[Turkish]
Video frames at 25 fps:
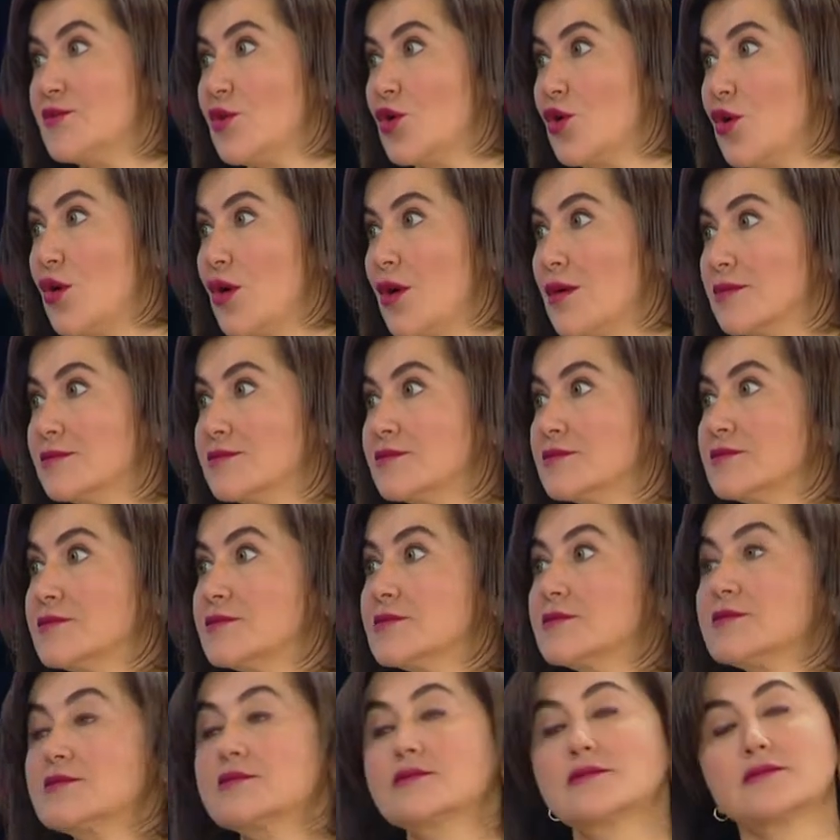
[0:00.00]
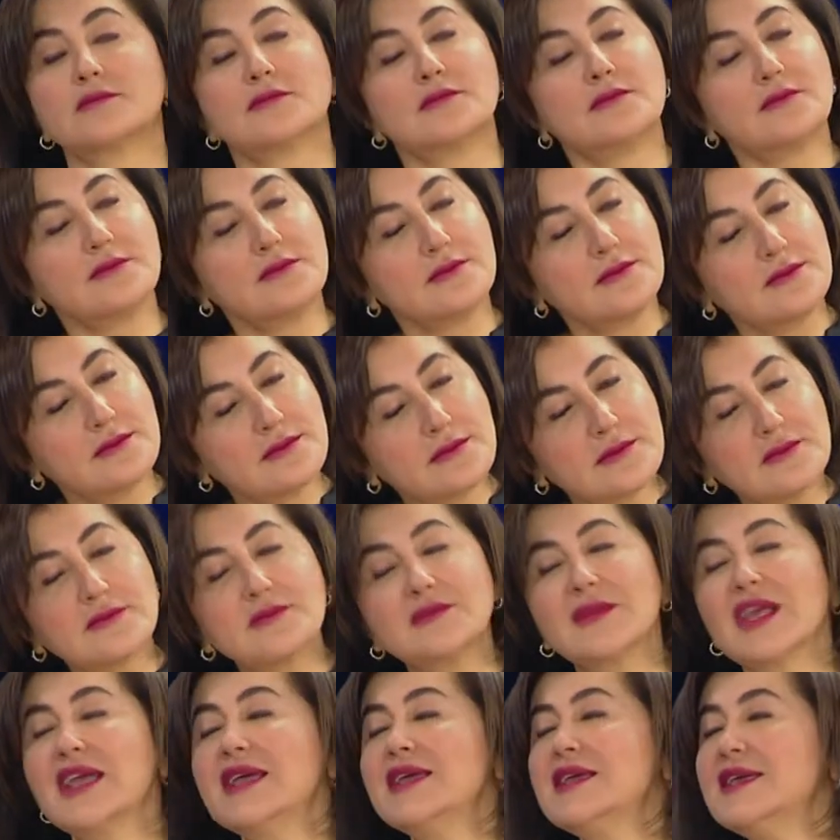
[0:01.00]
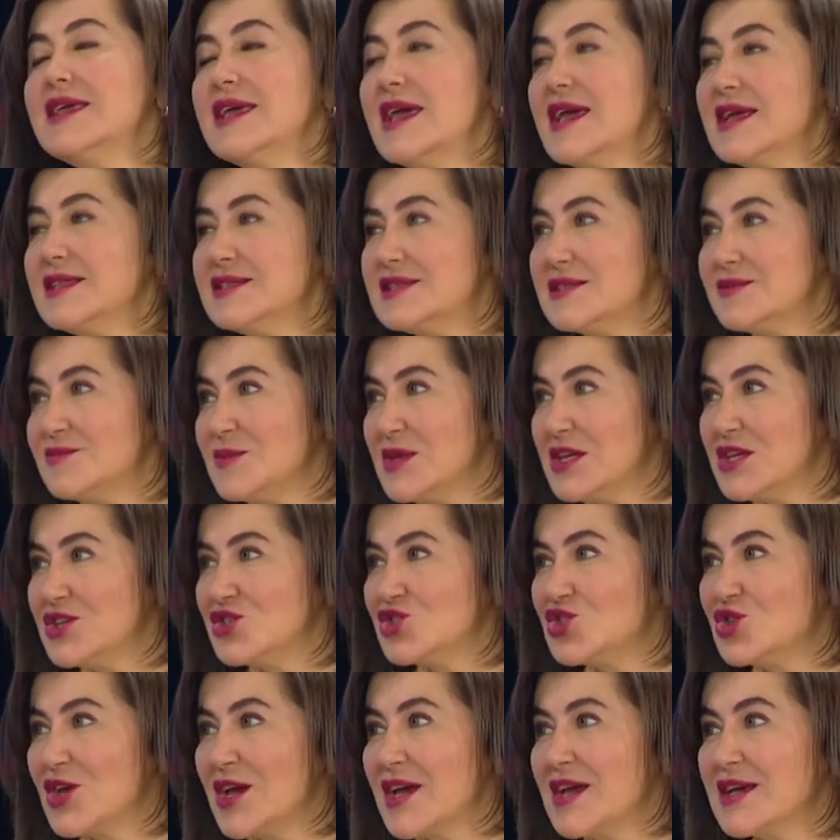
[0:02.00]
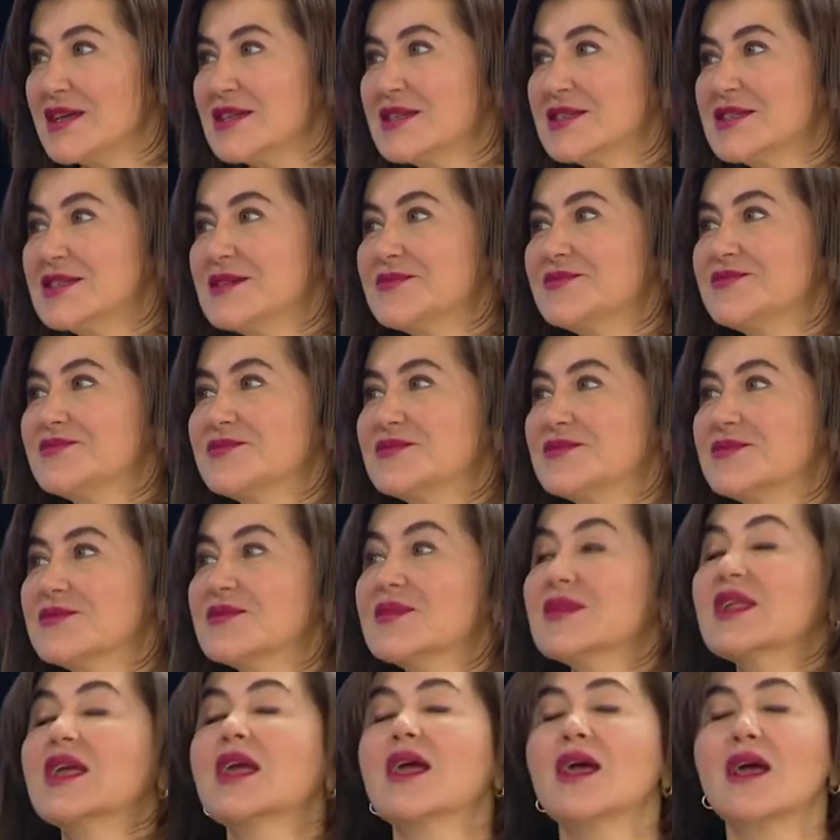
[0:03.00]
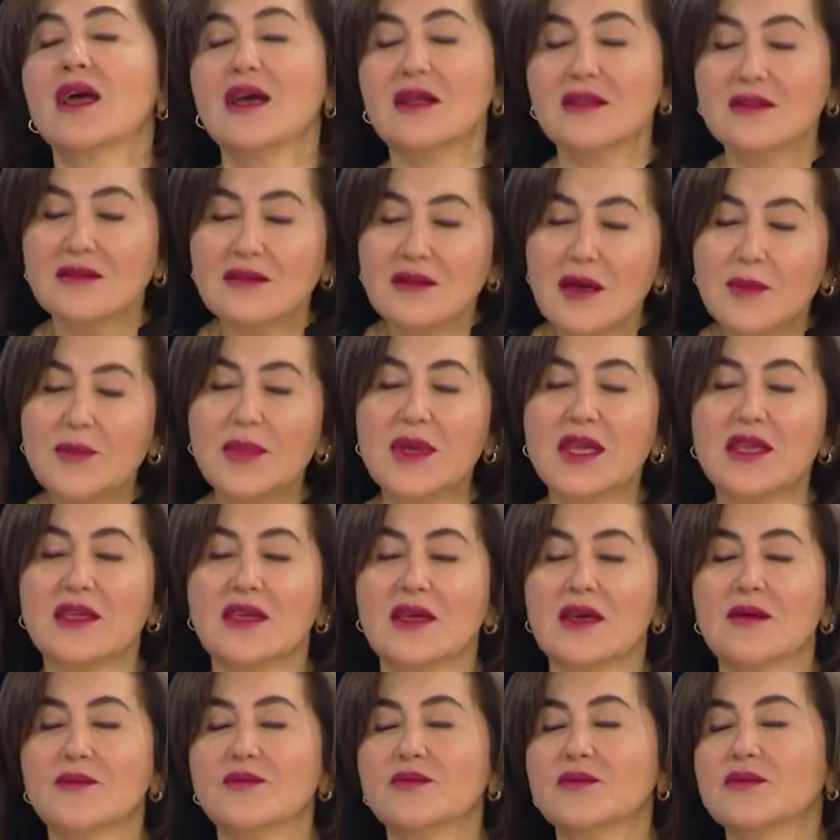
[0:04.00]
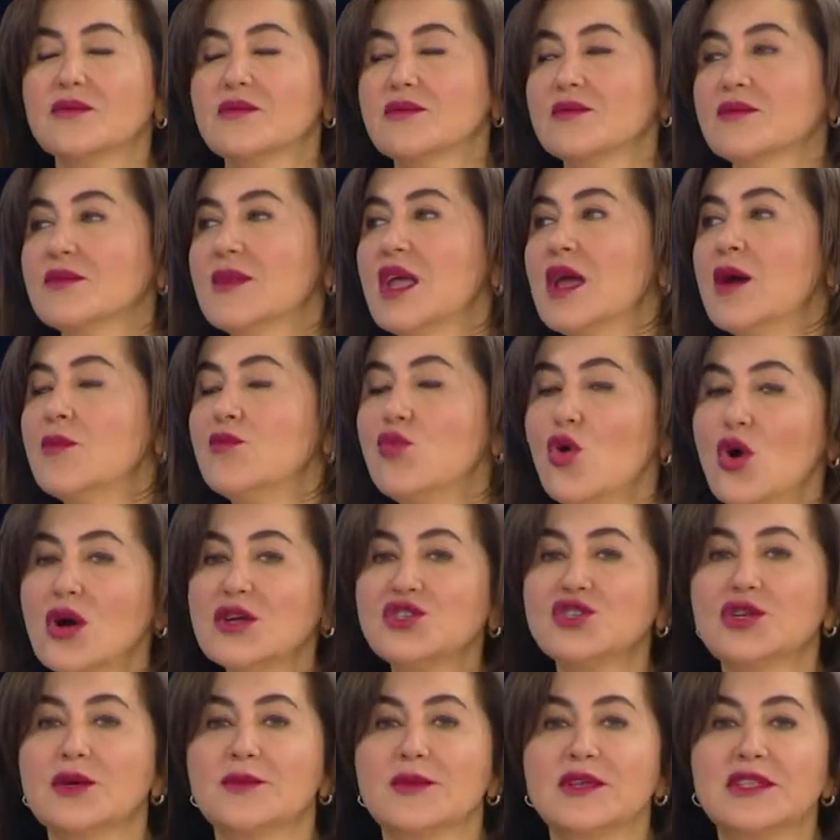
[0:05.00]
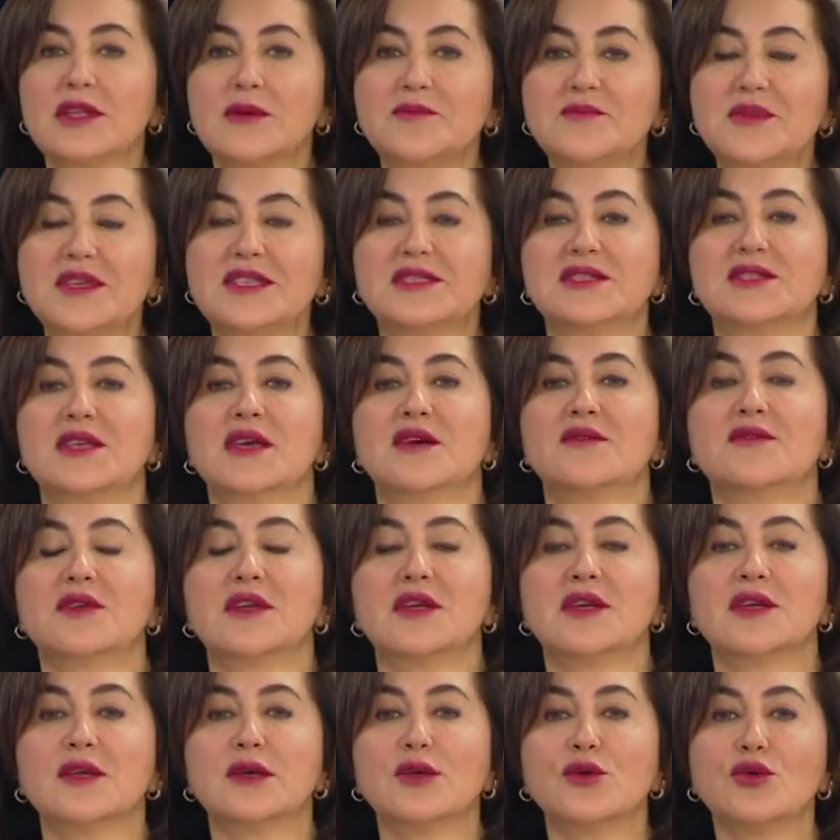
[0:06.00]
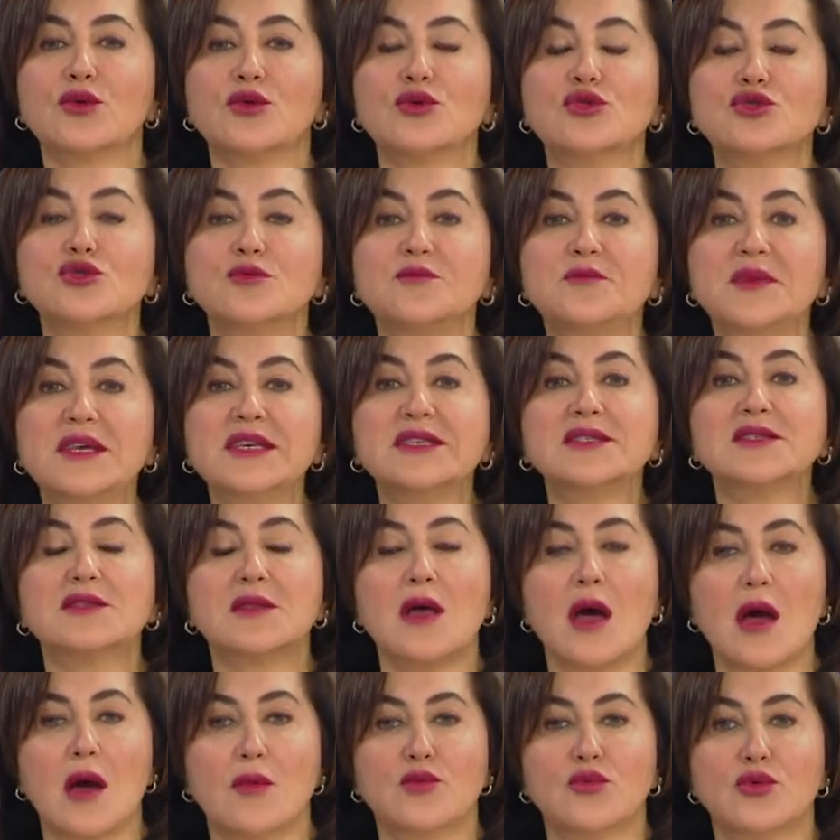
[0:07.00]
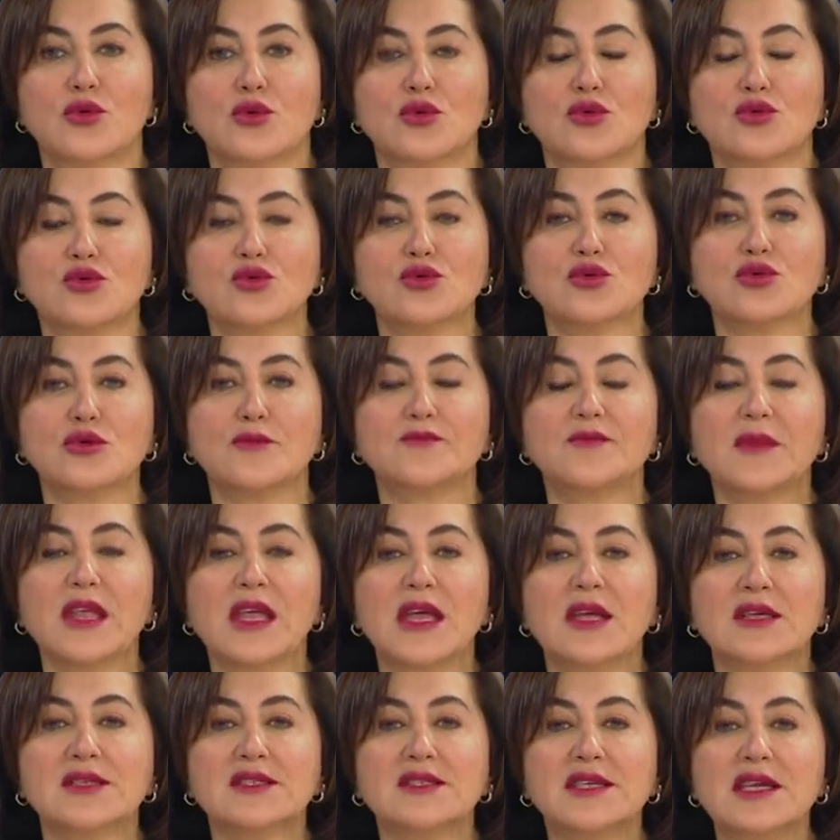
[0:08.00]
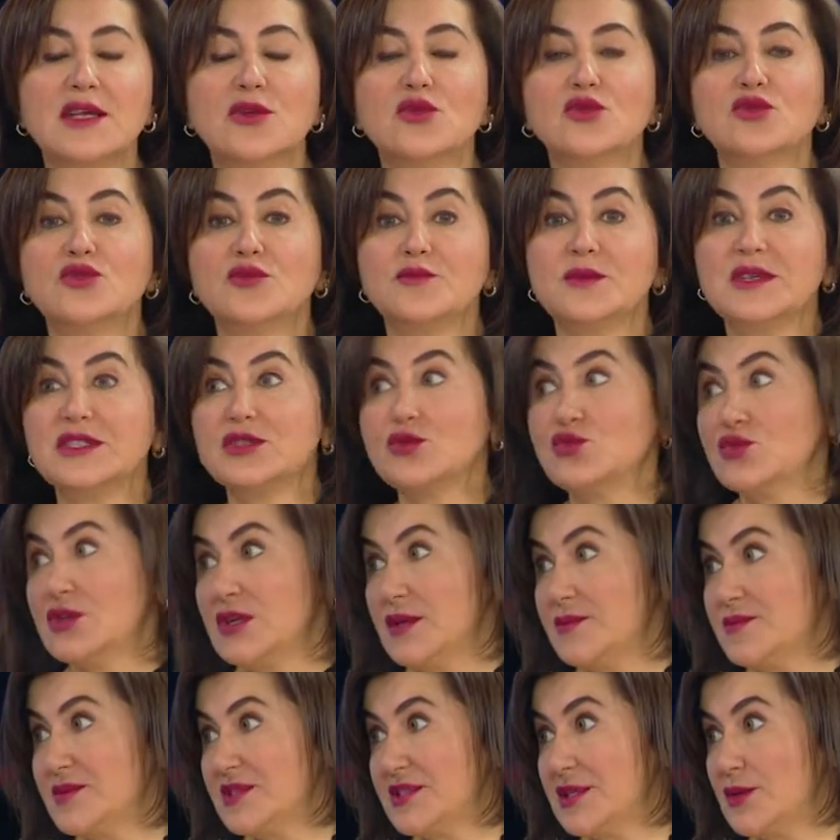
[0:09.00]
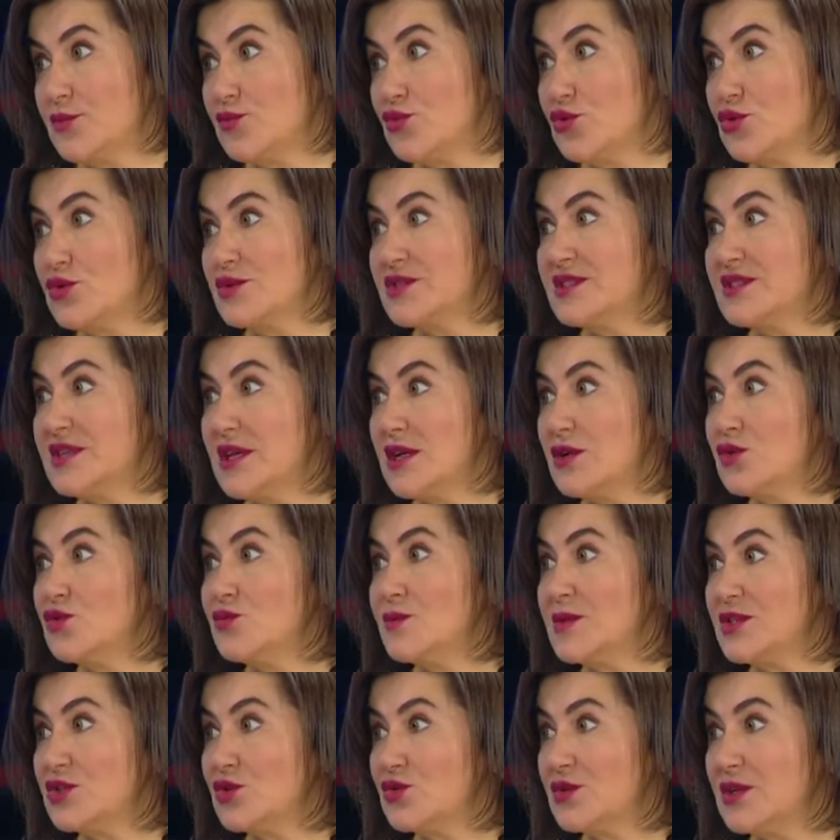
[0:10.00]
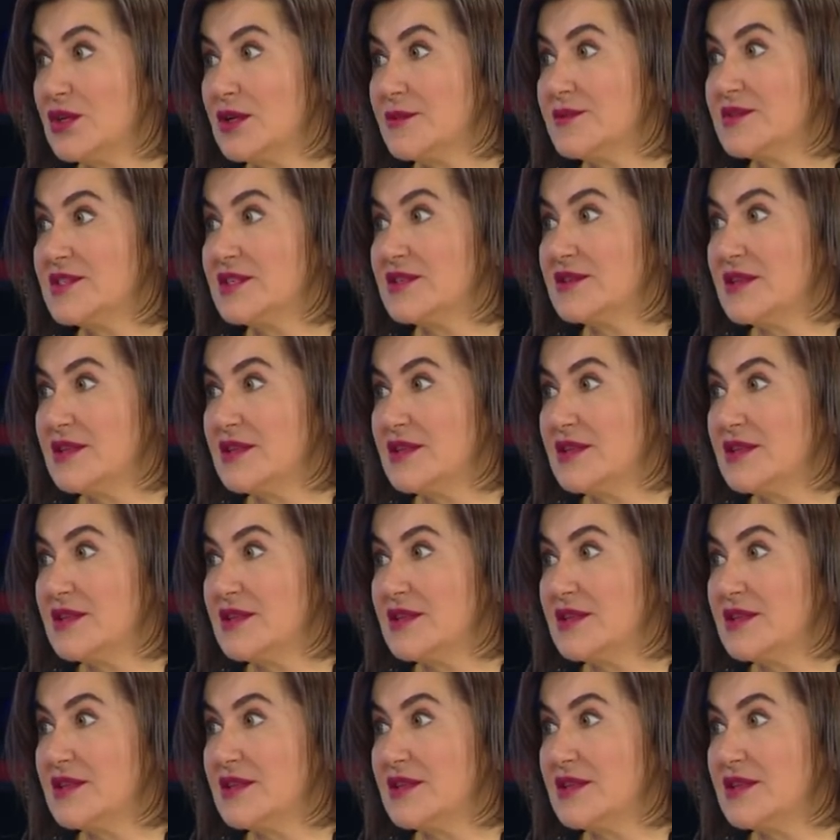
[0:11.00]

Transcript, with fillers: Bir noktadan sonra artık sağlıklı besleneyim, selülitlerim gitsin gibi bir e, yöntem yok. Bu aşamada biz devreye giriyoruz. Biz ne yapıyoruz? Selülit mezoterapisi yapıyoruz. Selülit mezoterapisi hmm.